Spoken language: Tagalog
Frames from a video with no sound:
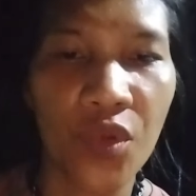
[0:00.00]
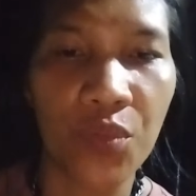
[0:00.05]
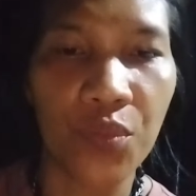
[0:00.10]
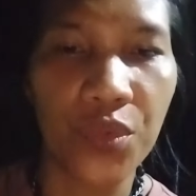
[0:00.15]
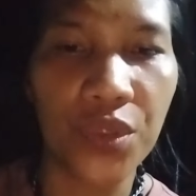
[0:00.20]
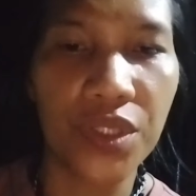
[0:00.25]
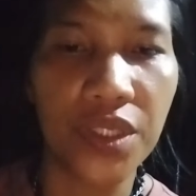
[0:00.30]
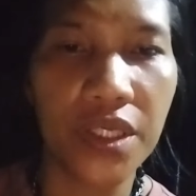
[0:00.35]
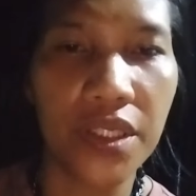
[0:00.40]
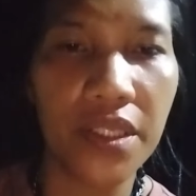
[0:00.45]

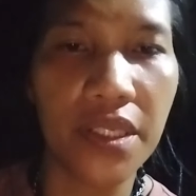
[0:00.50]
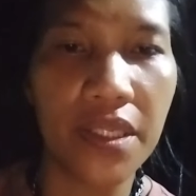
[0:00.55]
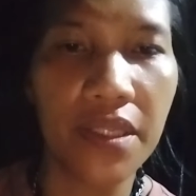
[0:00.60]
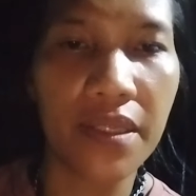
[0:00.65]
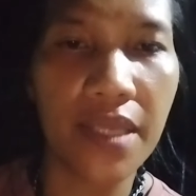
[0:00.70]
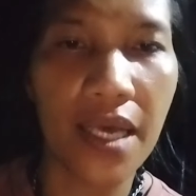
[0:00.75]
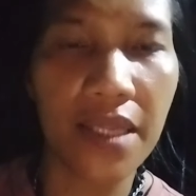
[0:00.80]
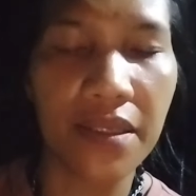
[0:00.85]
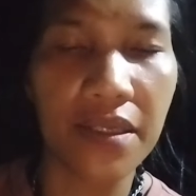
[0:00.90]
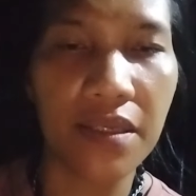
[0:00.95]
pwede din
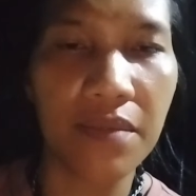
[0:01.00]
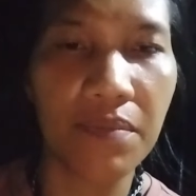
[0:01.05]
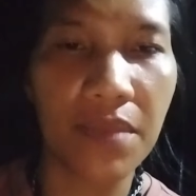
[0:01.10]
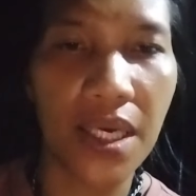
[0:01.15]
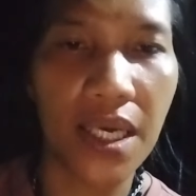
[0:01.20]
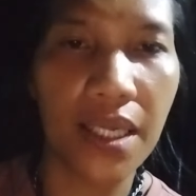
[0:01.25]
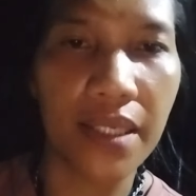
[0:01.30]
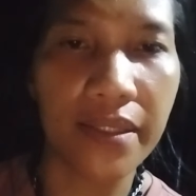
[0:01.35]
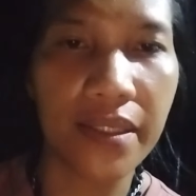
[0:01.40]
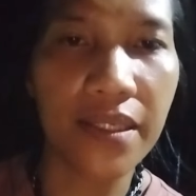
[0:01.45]
natin
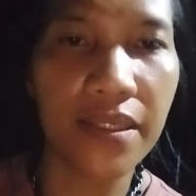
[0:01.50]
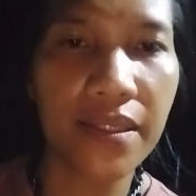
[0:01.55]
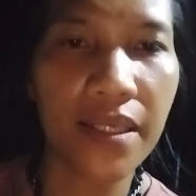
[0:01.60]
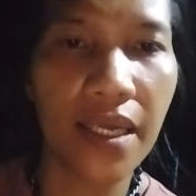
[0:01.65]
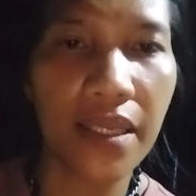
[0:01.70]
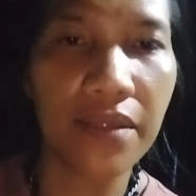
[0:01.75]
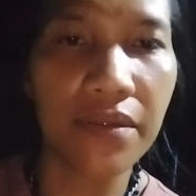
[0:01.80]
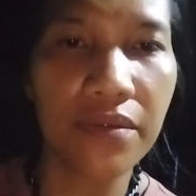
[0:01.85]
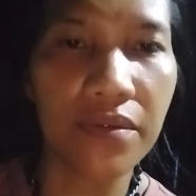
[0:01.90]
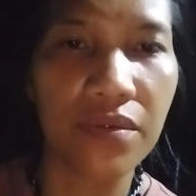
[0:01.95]

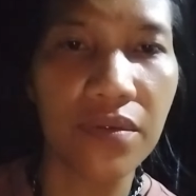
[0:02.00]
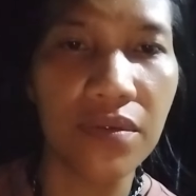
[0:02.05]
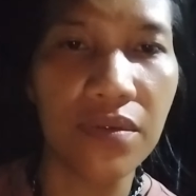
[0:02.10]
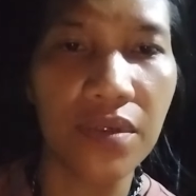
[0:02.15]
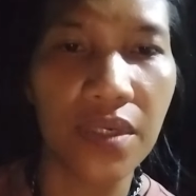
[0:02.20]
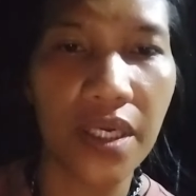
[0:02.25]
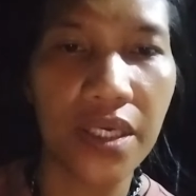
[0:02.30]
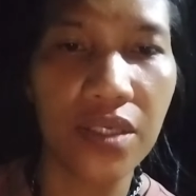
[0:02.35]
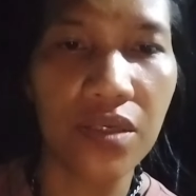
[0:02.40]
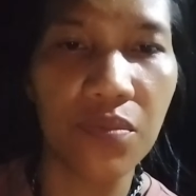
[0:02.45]
matingnan
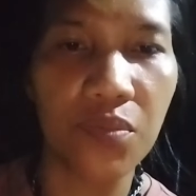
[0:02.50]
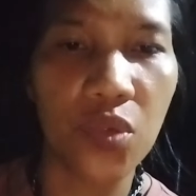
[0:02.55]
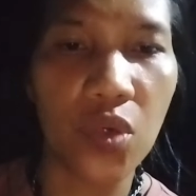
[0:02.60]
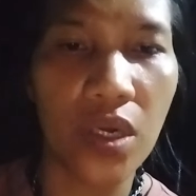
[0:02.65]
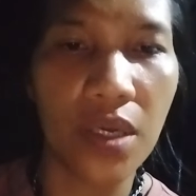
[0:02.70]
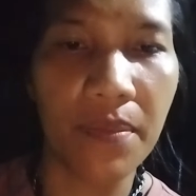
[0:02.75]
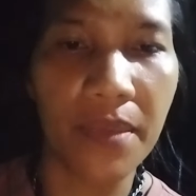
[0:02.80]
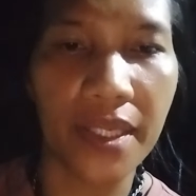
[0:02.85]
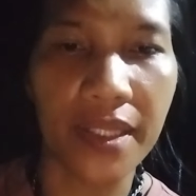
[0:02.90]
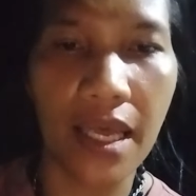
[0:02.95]
kung kayo po
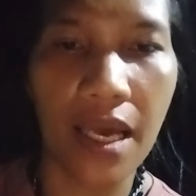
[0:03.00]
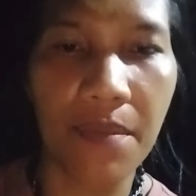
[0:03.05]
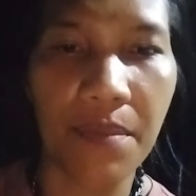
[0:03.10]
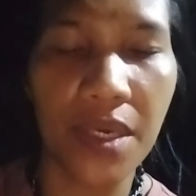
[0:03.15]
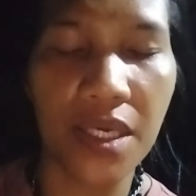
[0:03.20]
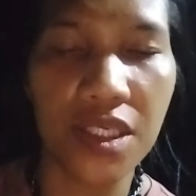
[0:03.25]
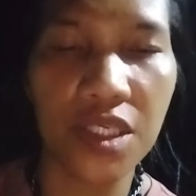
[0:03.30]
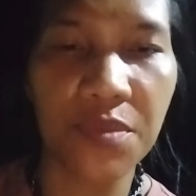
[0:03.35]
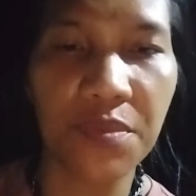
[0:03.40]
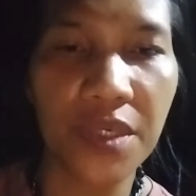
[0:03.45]
ay may
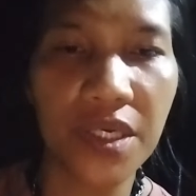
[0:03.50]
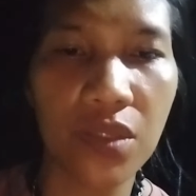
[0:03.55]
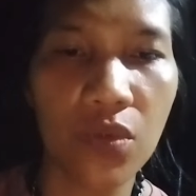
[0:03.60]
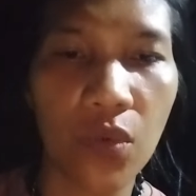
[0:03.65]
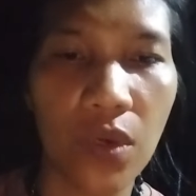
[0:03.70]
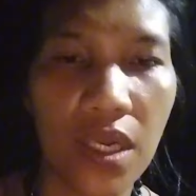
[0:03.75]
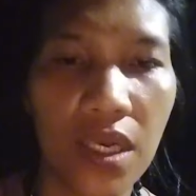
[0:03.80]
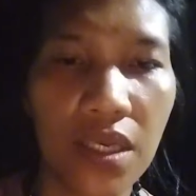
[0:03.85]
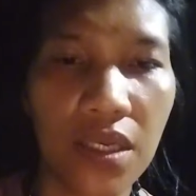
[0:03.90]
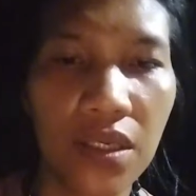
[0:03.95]
tama
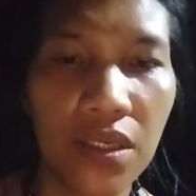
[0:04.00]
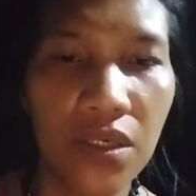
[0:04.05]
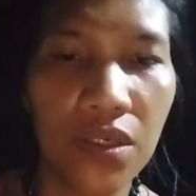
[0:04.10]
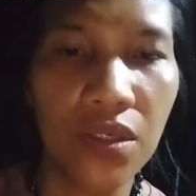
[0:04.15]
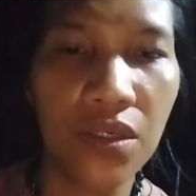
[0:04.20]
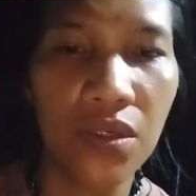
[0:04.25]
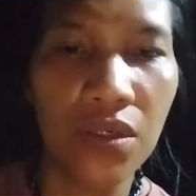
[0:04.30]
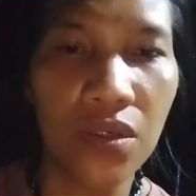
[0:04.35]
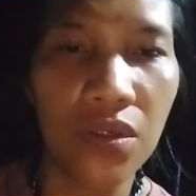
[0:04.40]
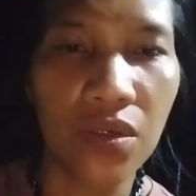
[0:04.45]
spiritual
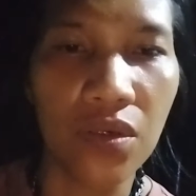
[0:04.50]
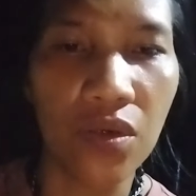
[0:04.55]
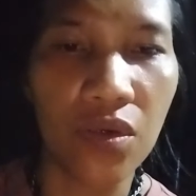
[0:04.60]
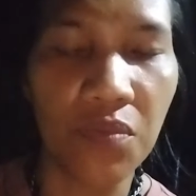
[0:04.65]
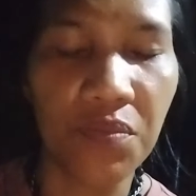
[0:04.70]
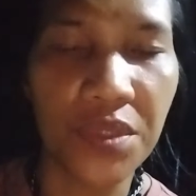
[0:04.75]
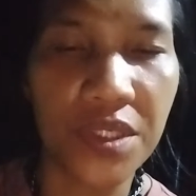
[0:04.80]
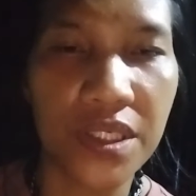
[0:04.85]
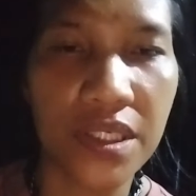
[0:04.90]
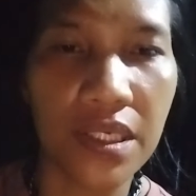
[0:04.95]
o
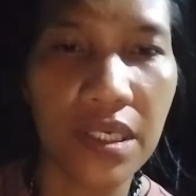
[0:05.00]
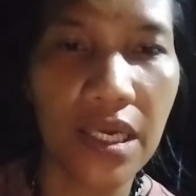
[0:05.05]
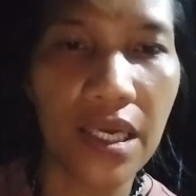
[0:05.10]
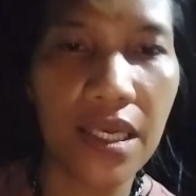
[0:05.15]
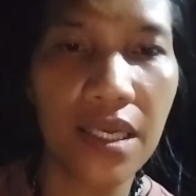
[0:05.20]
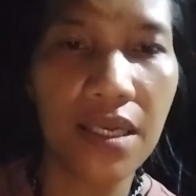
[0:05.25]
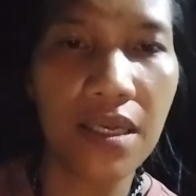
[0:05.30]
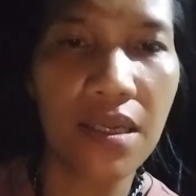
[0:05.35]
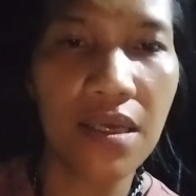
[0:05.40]
physical